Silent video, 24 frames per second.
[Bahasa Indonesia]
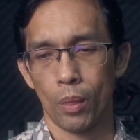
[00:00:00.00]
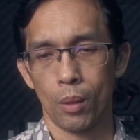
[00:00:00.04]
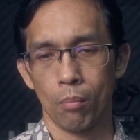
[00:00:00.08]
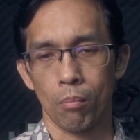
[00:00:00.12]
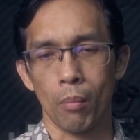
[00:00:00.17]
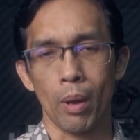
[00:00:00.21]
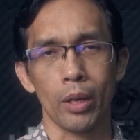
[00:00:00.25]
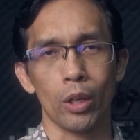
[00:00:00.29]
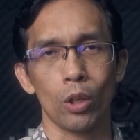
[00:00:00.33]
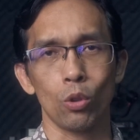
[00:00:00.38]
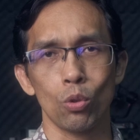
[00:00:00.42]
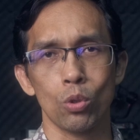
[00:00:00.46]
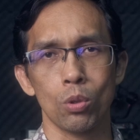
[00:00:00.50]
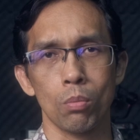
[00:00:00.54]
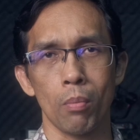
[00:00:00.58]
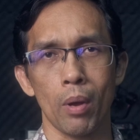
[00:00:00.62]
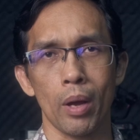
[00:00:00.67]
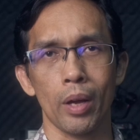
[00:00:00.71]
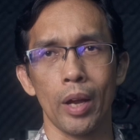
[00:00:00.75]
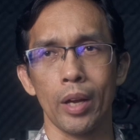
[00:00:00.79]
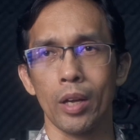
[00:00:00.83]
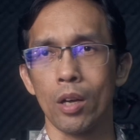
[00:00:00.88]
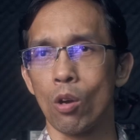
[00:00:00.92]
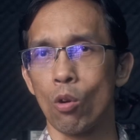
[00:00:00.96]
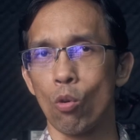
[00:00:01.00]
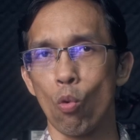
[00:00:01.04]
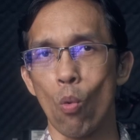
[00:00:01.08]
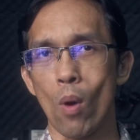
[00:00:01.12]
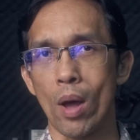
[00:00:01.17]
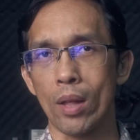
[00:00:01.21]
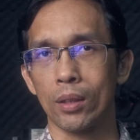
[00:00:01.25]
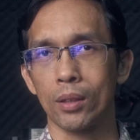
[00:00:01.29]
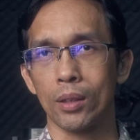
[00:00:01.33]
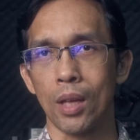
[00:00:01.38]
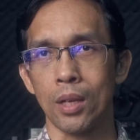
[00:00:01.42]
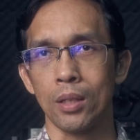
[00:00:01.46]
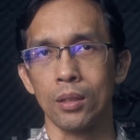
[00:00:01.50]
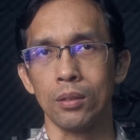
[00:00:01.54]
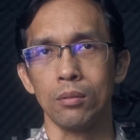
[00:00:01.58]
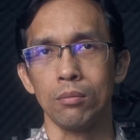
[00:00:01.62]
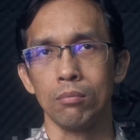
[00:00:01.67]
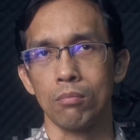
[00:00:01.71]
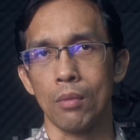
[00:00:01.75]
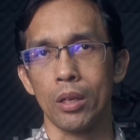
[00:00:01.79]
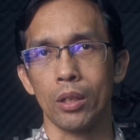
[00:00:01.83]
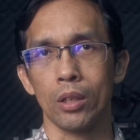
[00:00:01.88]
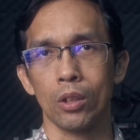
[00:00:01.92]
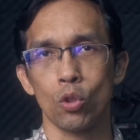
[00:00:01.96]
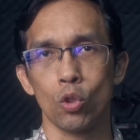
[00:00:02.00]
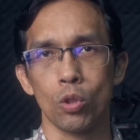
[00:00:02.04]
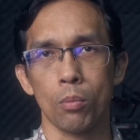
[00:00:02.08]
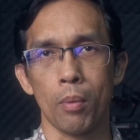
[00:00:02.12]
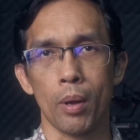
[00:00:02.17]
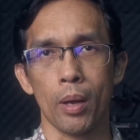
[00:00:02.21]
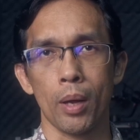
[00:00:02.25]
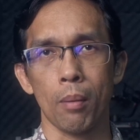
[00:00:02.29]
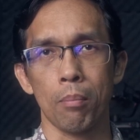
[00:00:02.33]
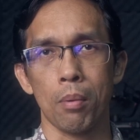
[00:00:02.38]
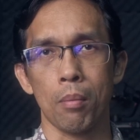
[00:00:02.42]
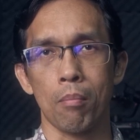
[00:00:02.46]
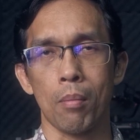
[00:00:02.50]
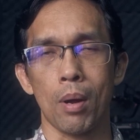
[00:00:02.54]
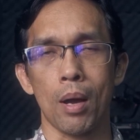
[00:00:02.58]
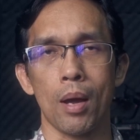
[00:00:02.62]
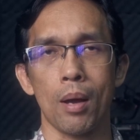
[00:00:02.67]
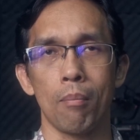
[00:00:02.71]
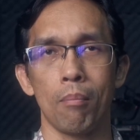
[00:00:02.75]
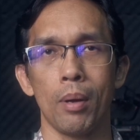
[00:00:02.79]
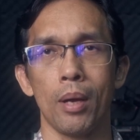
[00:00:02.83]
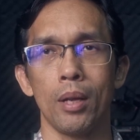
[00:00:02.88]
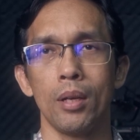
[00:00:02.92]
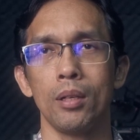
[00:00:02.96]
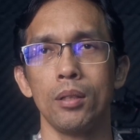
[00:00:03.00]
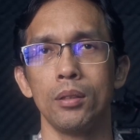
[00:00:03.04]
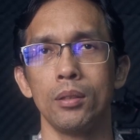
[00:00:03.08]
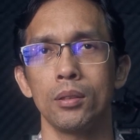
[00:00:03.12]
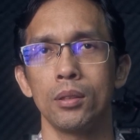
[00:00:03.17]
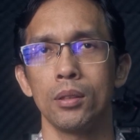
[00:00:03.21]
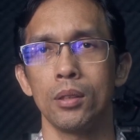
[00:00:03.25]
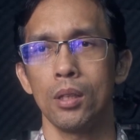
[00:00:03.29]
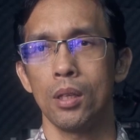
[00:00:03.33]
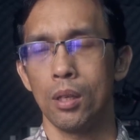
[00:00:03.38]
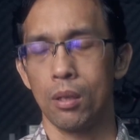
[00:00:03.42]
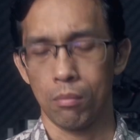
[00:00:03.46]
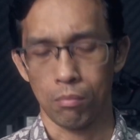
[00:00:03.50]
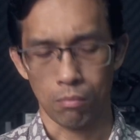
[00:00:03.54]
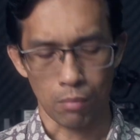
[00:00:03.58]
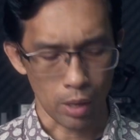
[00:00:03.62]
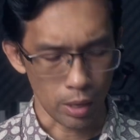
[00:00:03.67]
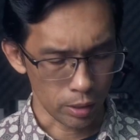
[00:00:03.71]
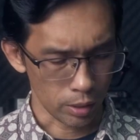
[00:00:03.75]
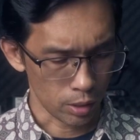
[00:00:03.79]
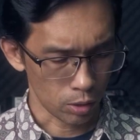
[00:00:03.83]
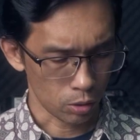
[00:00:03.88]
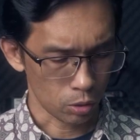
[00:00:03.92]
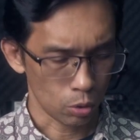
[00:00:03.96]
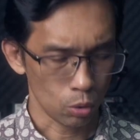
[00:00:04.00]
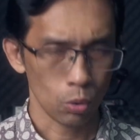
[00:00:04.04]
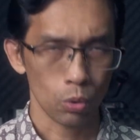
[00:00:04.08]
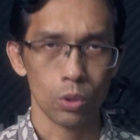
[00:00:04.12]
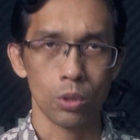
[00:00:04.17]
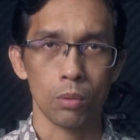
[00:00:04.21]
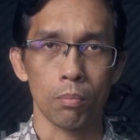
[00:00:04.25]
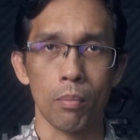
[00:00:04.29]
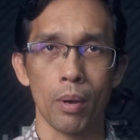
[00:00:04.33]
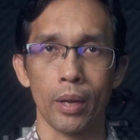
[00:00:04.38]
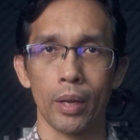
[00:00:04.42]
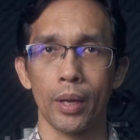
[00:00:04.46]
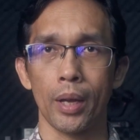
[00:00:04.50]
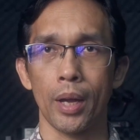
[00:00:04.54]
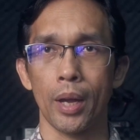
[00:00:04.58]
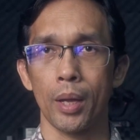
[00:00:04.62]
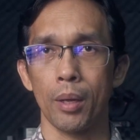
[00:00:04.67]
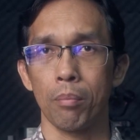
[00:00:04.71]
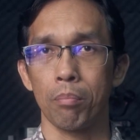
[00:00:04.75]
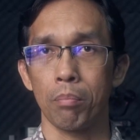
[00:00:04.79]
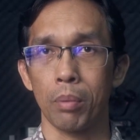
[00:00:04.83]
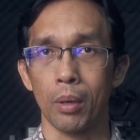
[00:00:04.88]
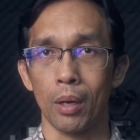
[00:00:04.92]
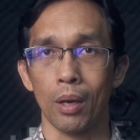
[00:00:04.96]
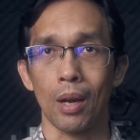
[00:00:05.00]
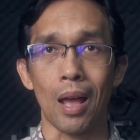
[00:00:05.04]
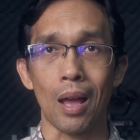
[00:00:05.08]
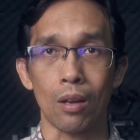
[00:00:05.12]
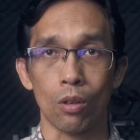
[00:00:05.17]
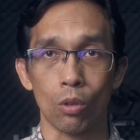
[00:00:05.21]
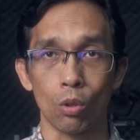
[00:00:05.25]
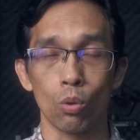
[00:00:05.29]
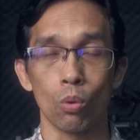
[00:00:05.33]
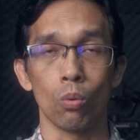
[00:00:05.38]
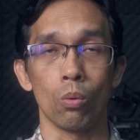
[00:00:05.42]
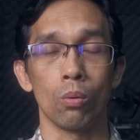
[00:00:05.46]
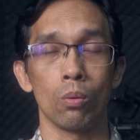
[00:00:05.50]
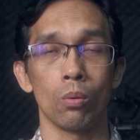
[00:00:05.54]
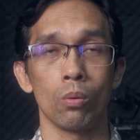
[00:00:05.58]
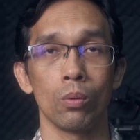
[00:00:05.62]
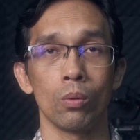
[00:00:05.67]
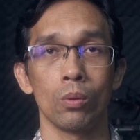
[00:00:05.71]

Baik itu sebagai kekuatan, baik itu sebagai pemahaman, baik itu sebagai perilaku.